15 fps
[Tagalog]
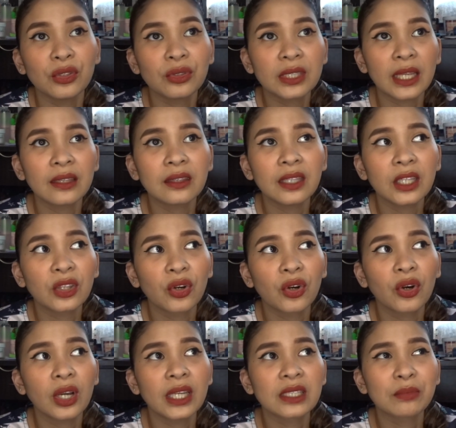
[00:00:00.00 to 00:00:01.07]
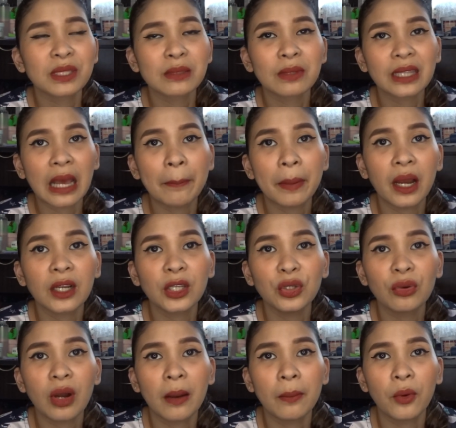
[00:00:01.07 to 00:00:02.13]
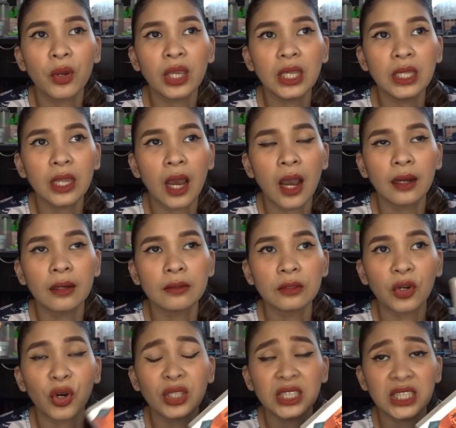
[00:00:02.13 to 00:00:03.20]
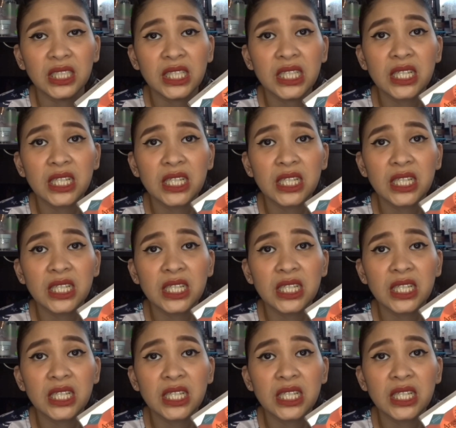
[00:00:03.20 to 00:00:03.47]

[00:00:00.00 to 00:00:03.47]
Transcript: Yung scent nito is mas matapang yung amoy ng kojic